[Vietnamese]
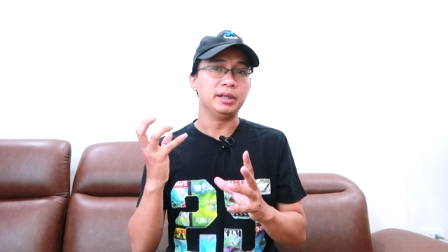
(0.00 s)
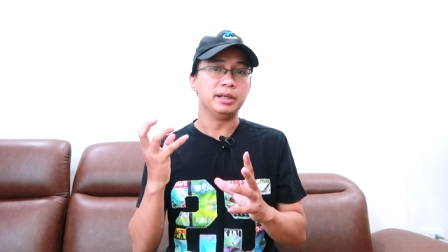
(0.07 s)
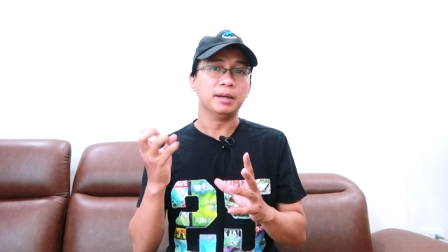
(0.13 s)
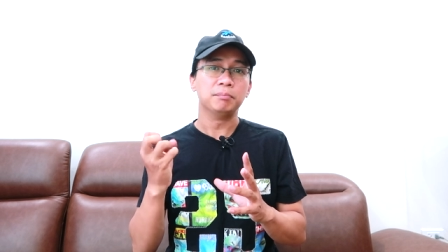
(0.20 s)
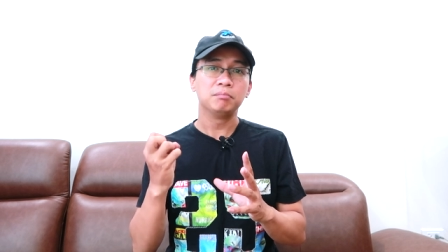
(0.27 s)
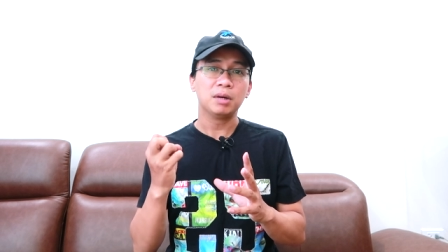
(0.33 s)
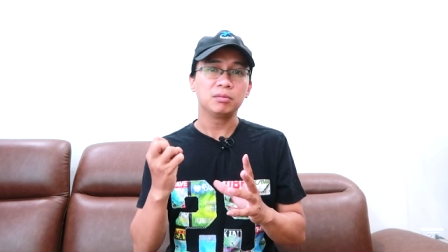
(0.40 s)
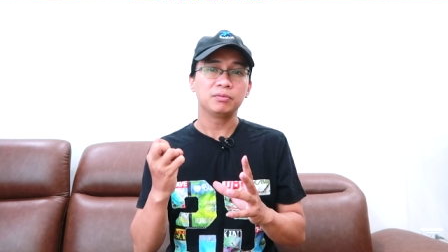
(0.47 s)

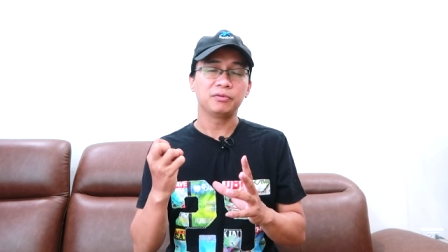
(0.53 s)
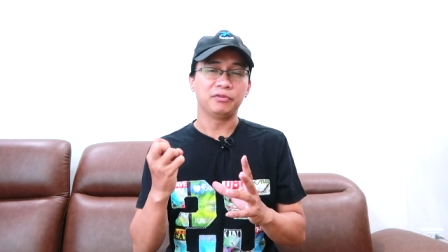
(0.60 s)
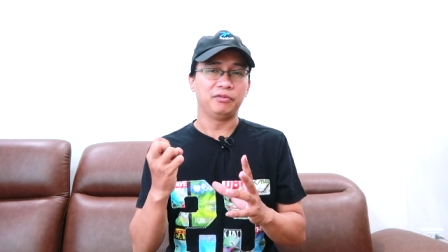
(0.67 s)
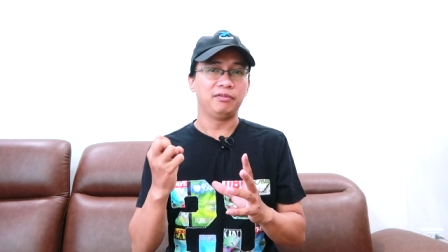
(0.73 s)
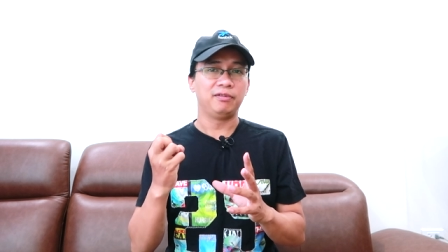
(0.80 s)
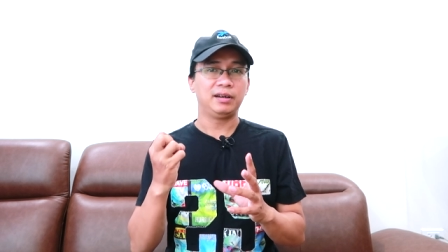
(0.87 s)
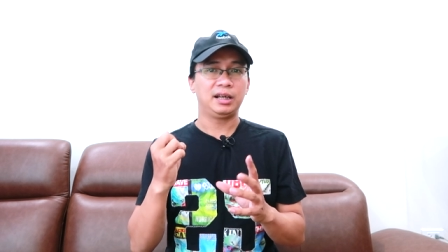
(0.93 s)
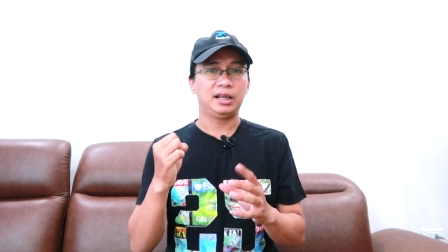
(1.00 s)
bị nấm
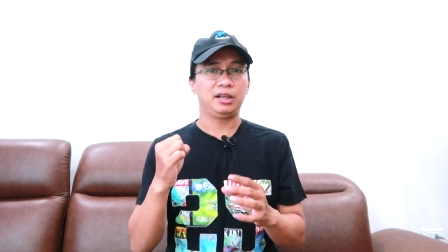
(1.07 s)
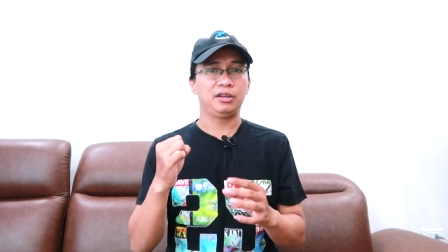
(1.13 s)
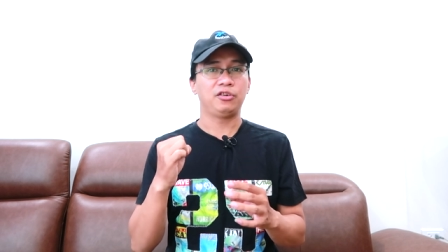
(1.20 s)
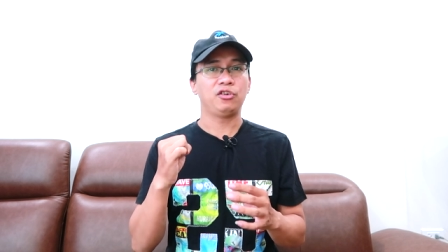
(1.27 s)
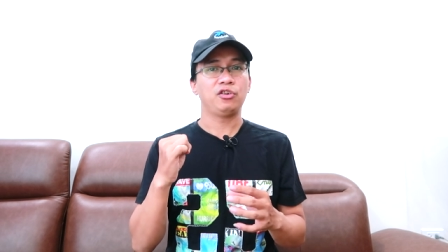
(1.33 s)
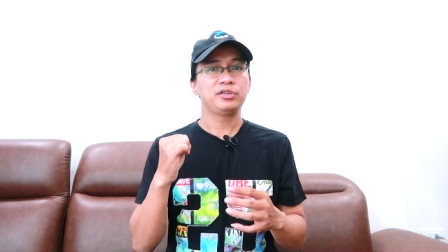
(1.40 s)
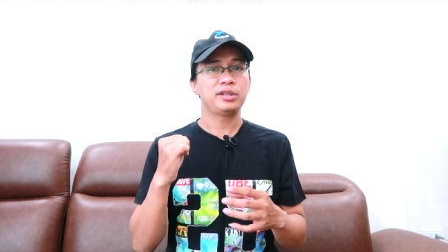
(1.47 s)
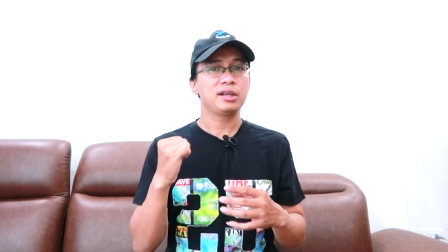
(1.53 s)
mốc
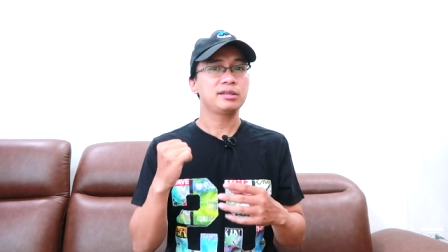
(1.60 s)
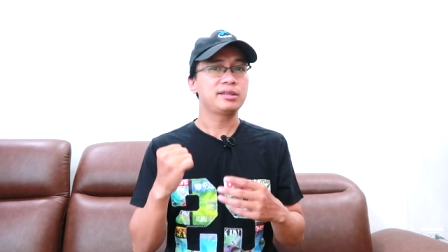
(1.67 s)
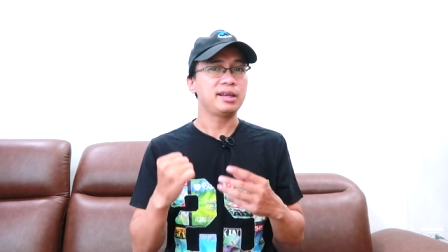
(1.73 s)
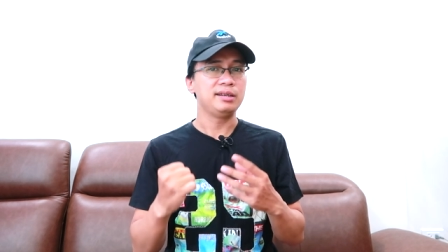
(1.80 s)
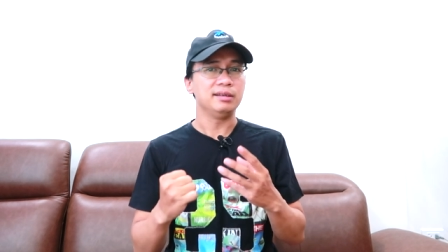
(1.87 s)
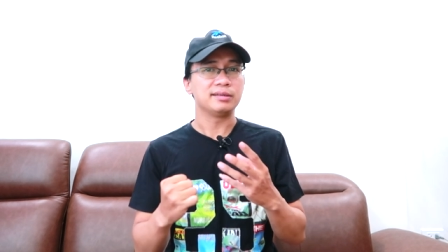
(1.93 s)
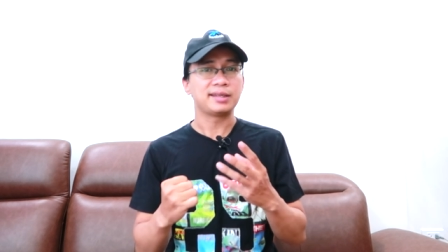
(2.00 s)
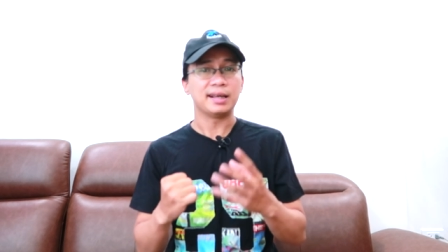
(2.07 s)
và nó
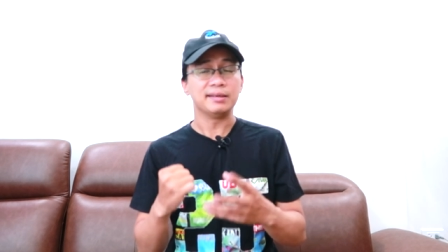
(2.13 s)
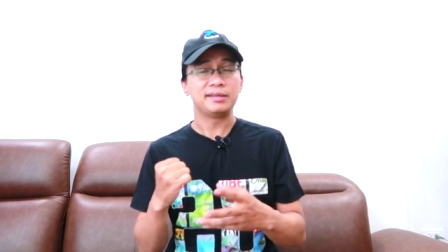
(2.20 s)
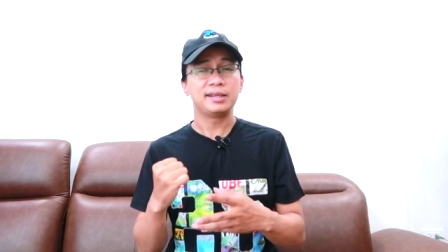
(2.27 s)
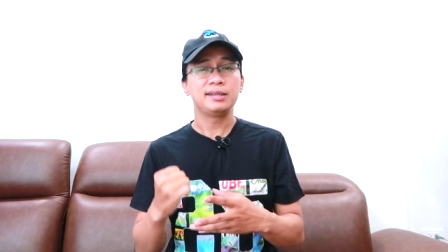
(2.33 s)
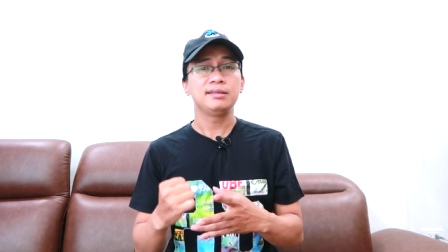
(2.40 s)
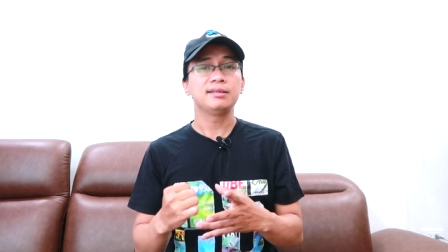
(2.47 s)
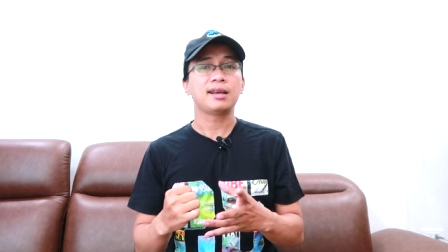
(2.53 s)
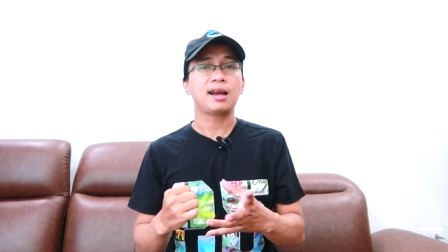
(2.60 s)
sẽ sinh
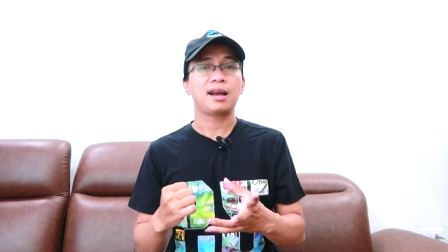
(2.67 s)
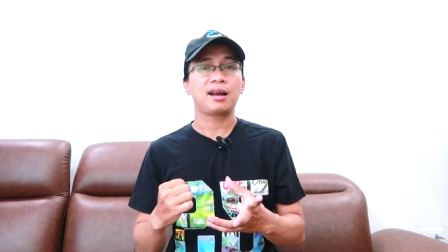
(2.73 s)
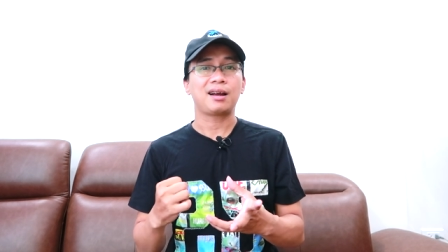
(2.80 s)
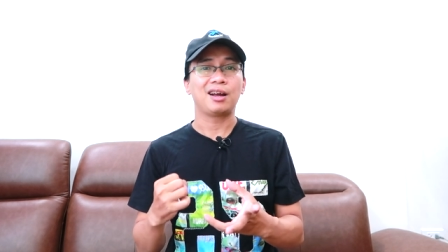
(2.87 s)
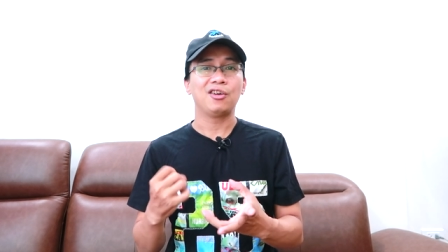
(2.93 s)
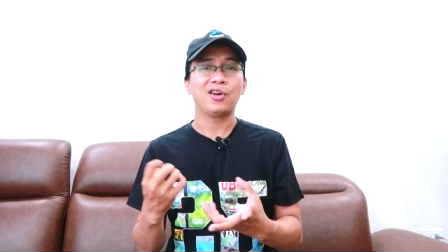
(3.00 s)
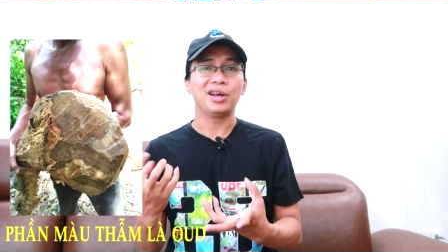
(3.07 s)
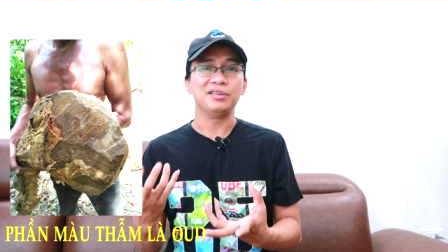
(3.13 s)
sản sinh
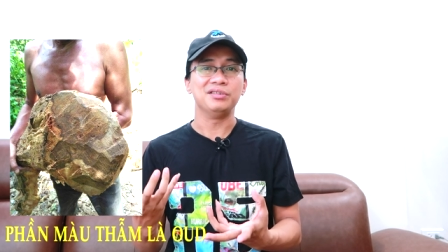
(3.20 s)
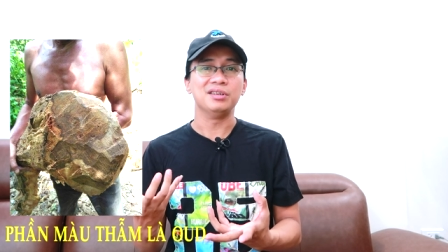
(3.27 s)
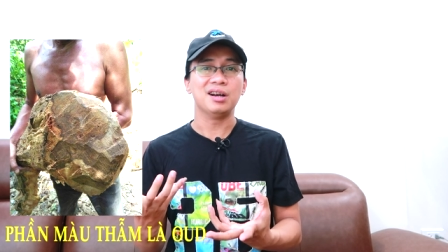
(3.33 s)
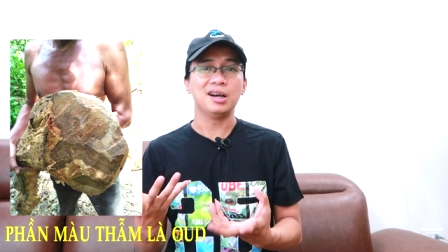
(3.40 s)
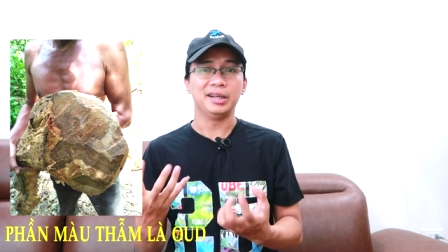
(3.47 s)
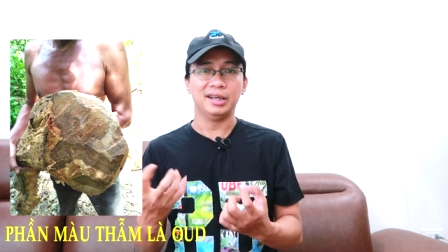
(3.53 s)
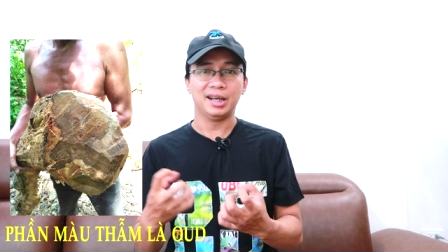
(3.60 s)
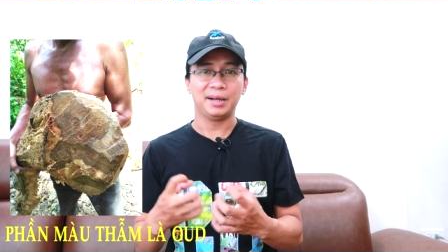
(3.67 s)
ra các loại
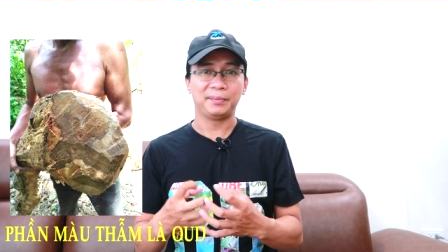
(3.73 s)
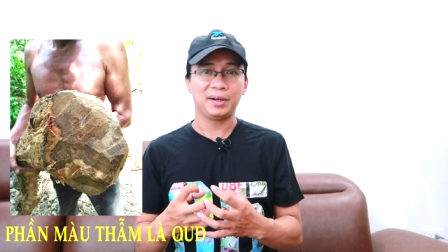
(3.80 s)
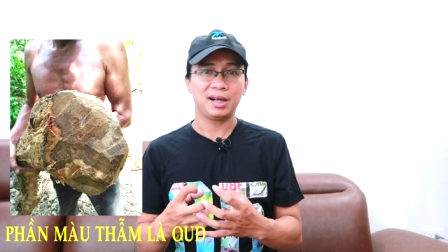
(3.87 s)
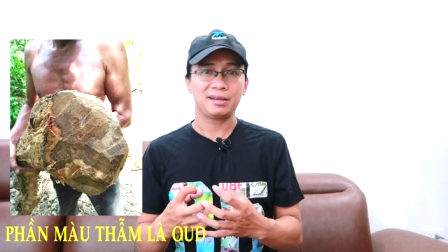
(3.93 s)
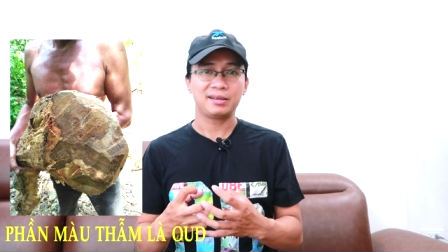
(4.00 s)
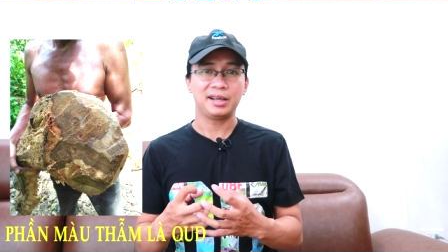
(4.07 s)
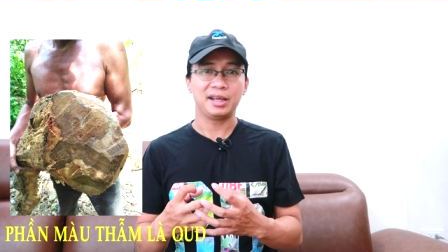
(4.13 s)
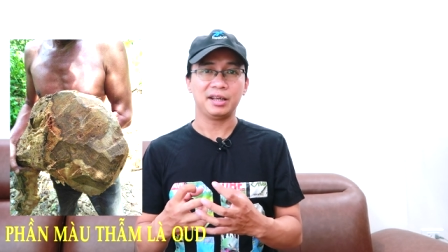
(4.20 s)
nhựa để
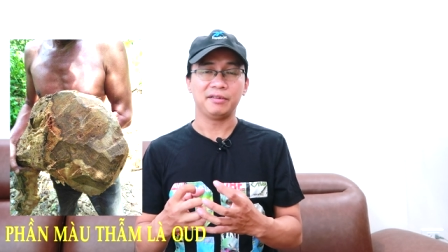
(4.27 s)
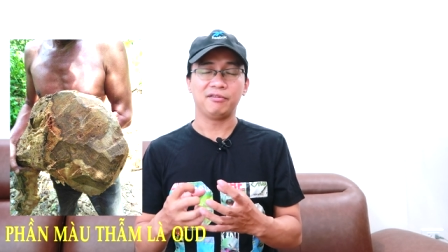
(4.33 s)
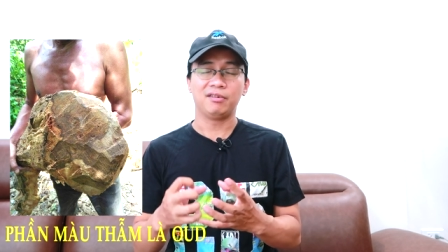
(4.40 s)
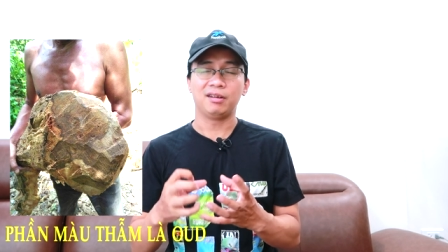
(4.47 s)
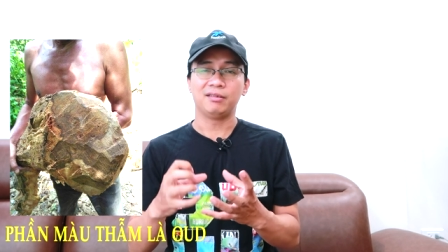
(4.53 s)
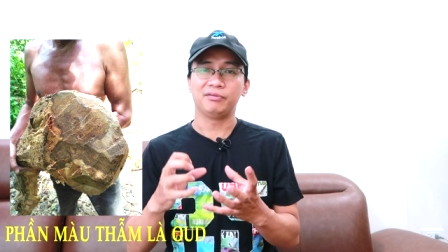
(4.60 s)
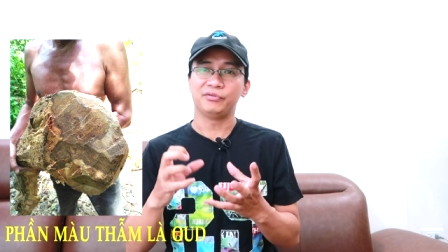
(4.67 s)
làm kháng thể